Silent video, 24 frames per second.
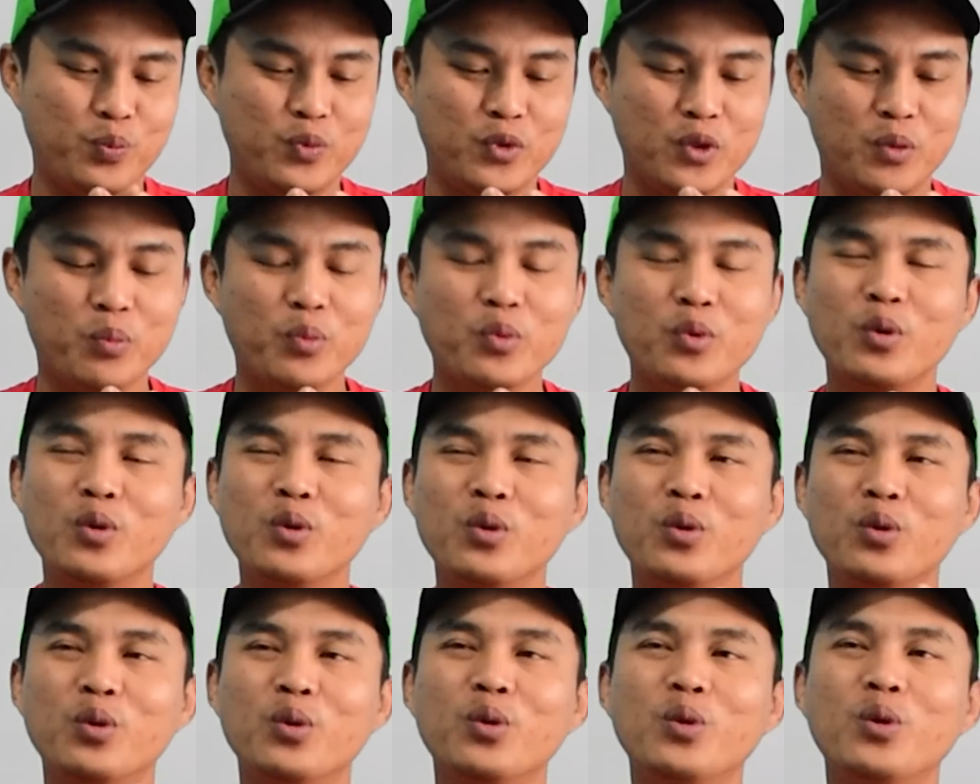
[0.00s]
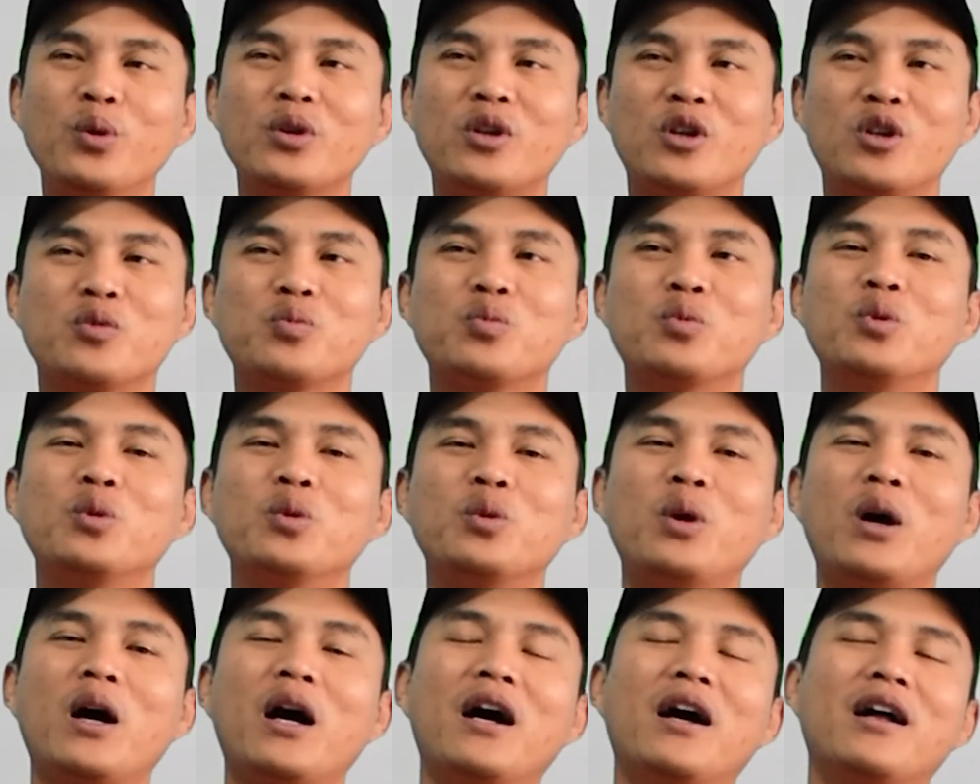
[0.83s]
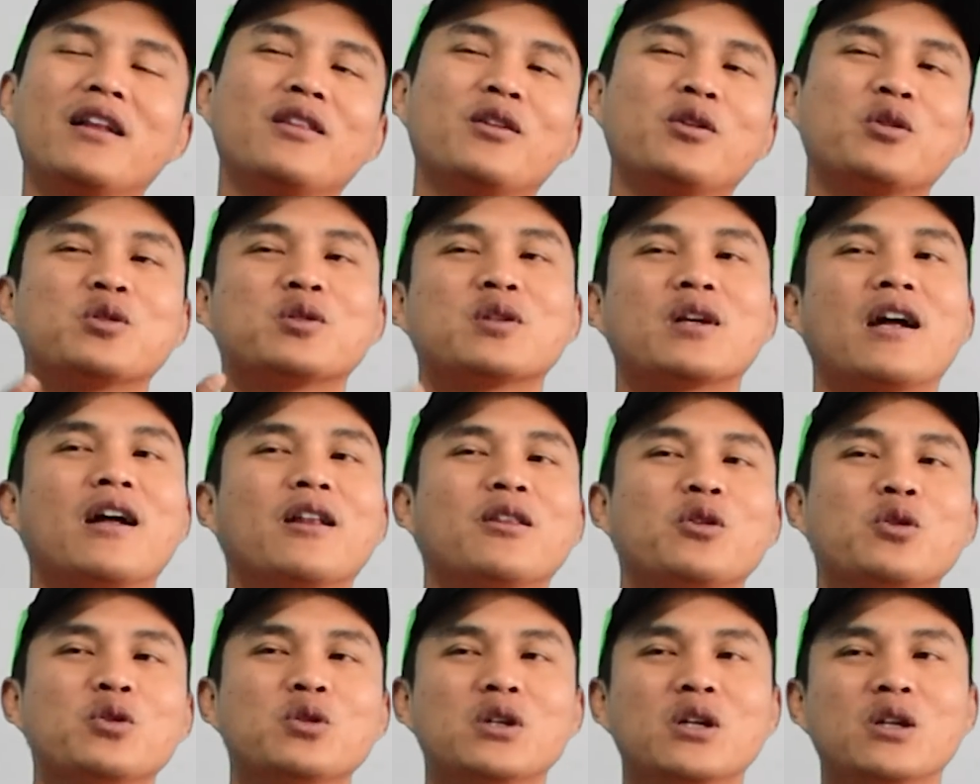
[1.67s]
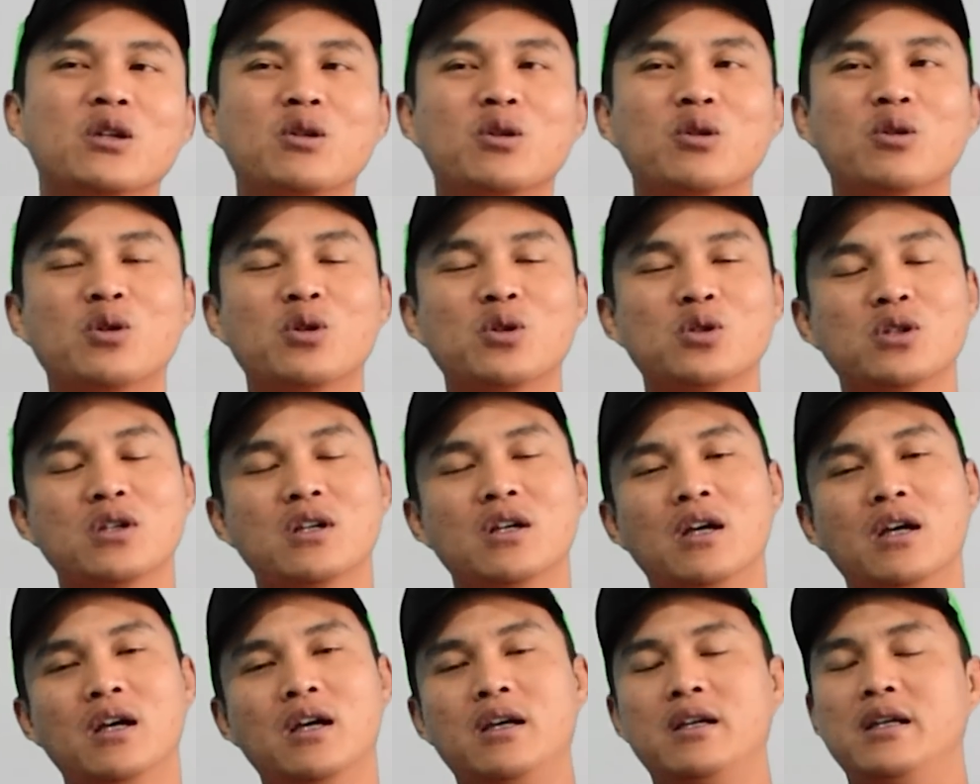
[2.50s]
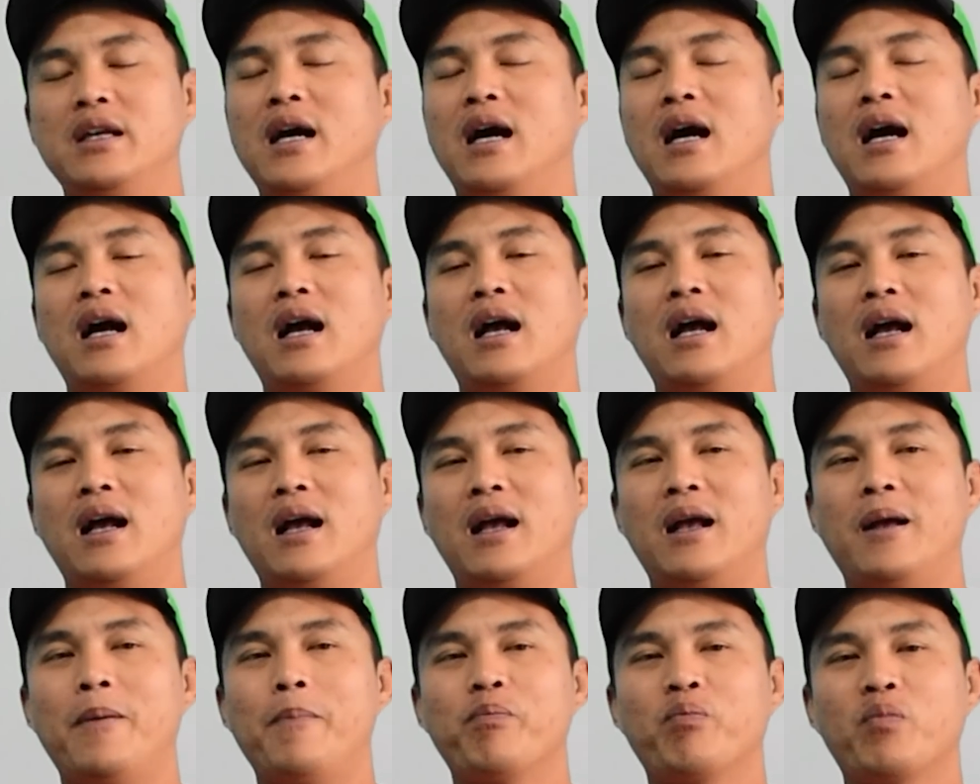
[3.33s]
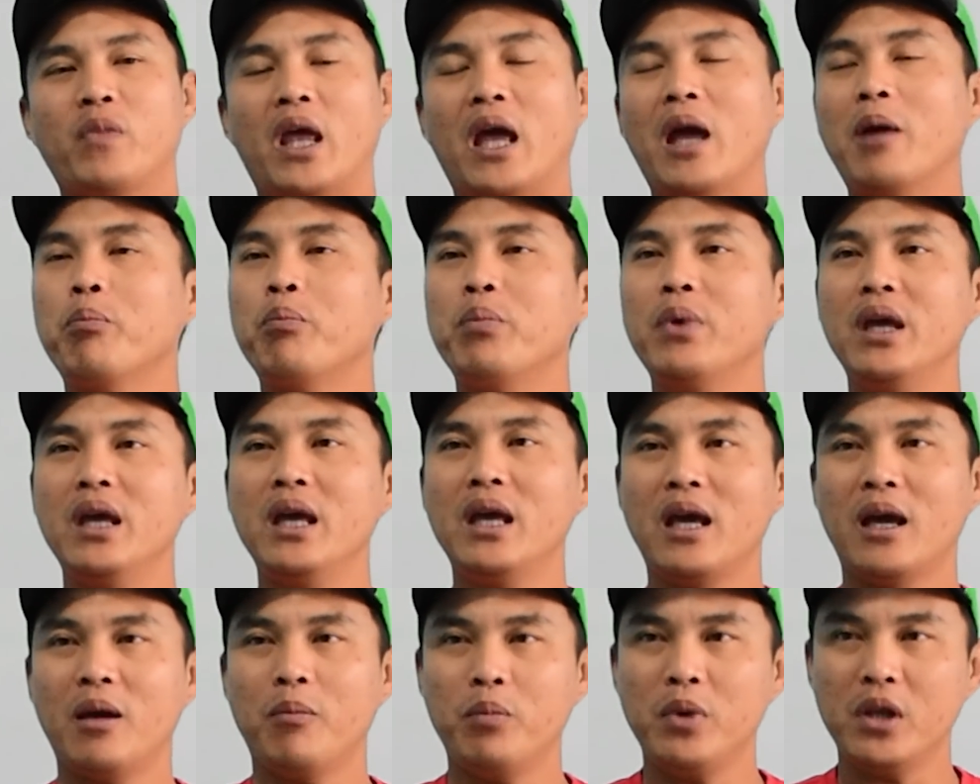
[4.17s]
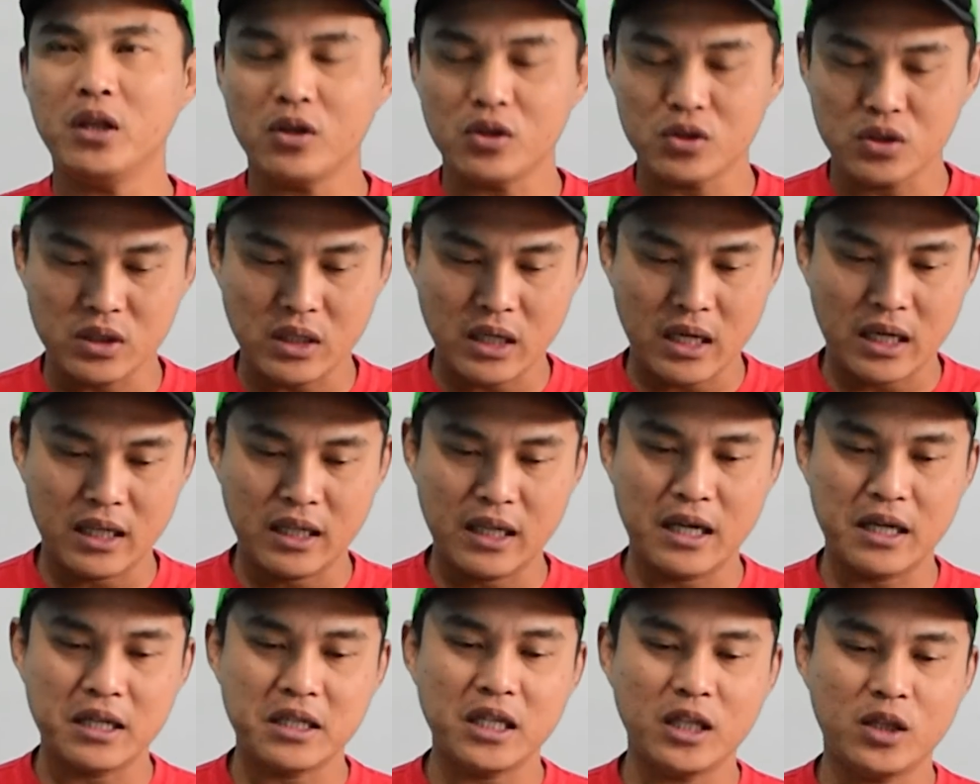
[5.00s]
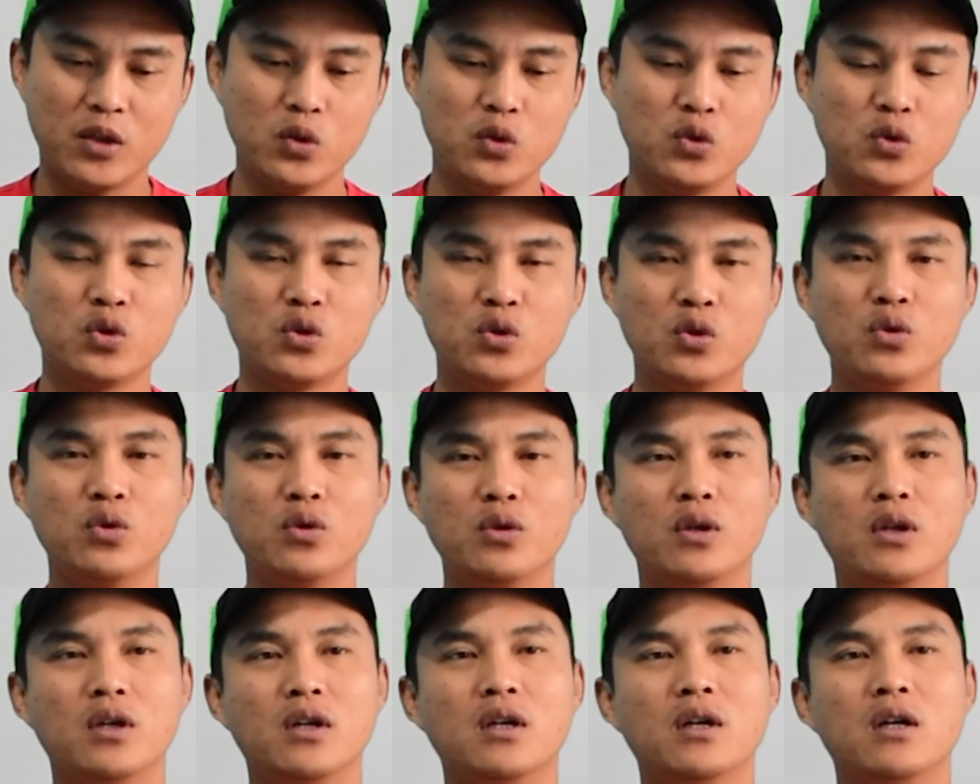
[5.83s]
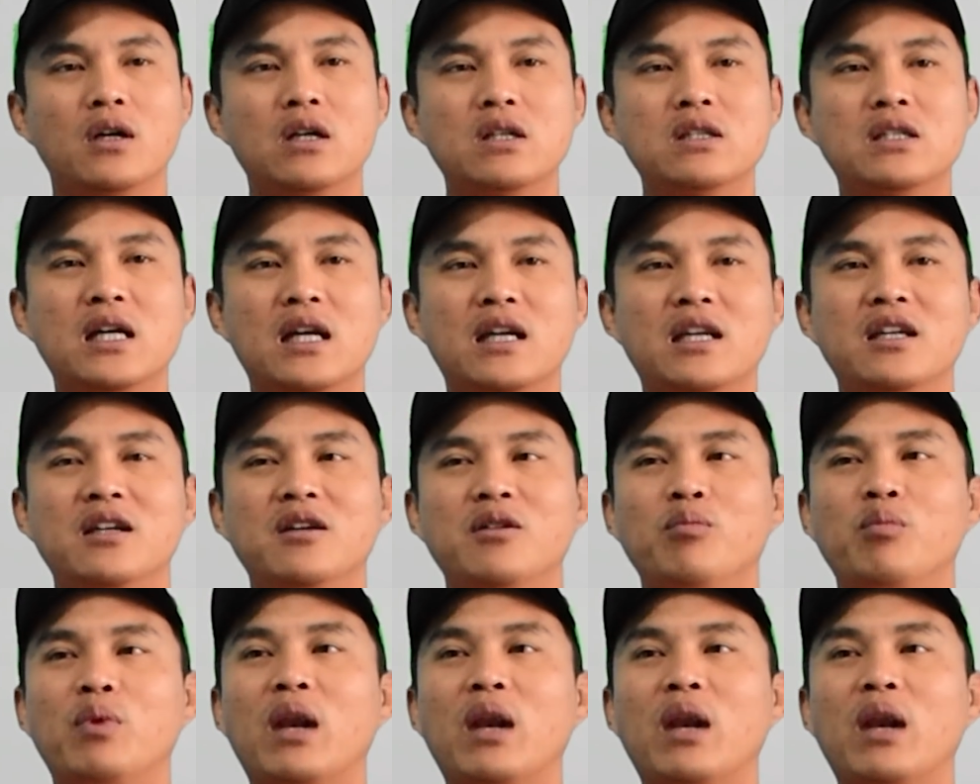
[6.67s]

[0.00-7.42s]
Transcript: 10 terus puluhan terus 100 gitu terus ya happy happy terus dia ya dari situ justru jadi